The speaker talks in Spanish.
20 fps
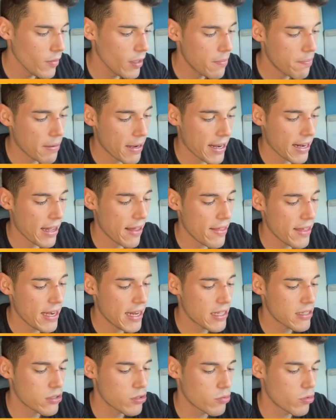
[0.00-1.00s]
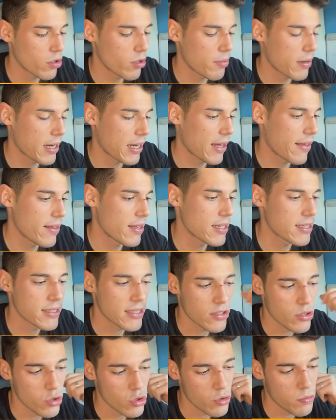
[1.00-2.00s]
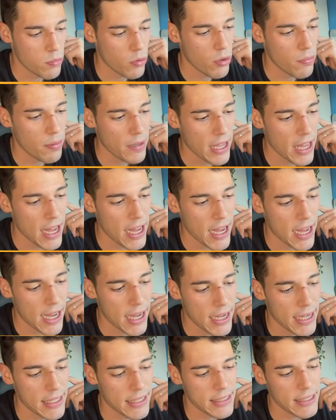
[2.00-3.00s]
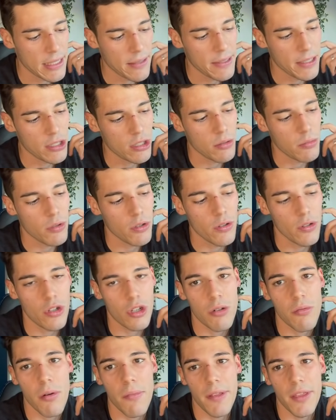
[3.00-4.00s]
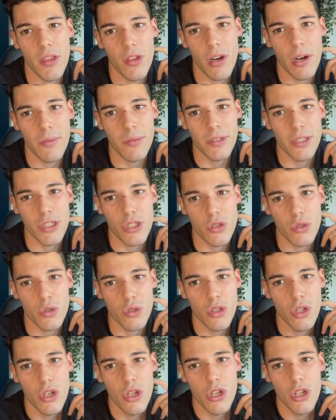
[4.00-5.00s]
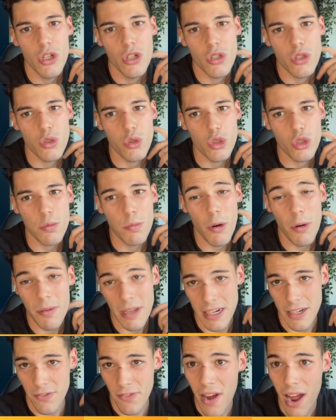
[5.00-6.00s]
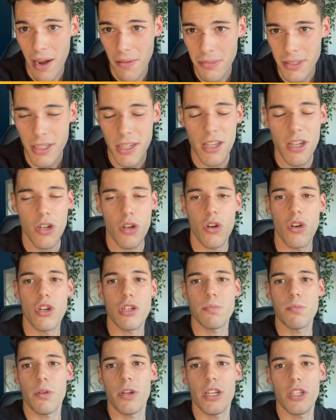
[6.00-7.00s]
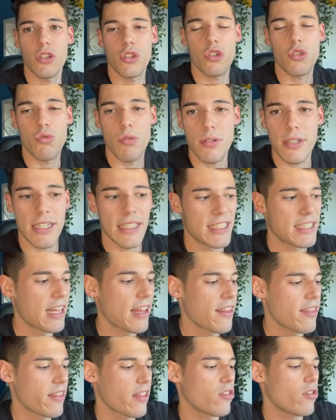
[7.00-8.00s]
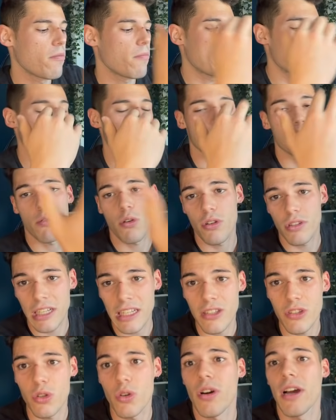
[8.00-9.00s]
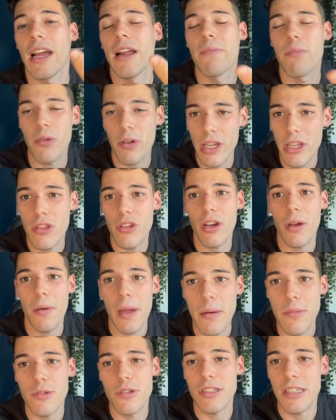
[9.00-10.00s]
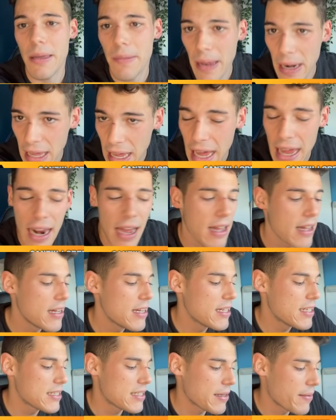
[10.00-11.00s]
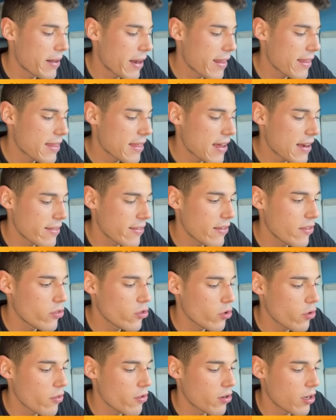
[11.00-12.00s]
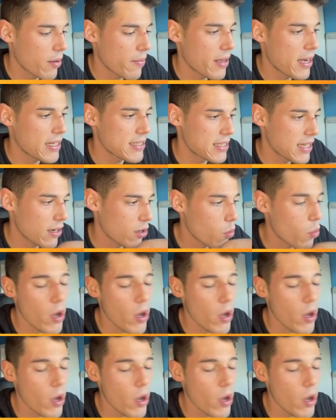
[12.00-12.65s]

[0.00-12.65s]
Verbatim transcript: para cadenas, bueno, para cadenas, eh, sus propias, a ver, ¿cómo, mencionamos esto? Sus propias farms con los proyectos nuevos que se están lanzando en veras Por lo tanto, el proyecto que veamos de Valhalla se va a lanzar dentro de lo que viene a ser